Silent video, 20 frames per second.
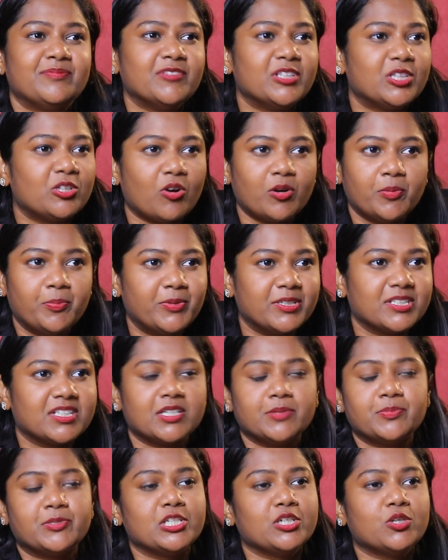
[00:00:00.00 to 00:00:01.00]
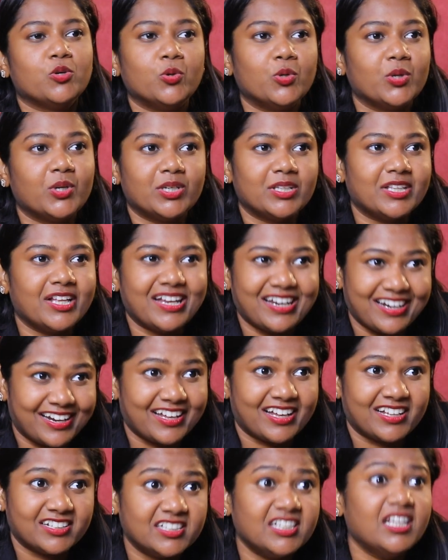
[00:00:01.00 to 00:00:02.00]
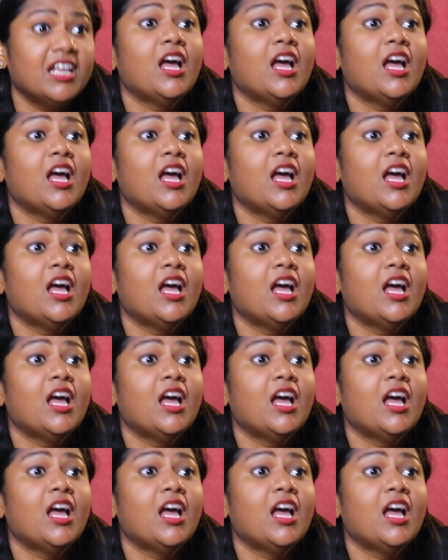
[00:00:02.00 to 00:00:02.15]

வித்தவுட் ப்ரிஸ்கிரிப்ஷன் கொடுக்குறதே கிடையாது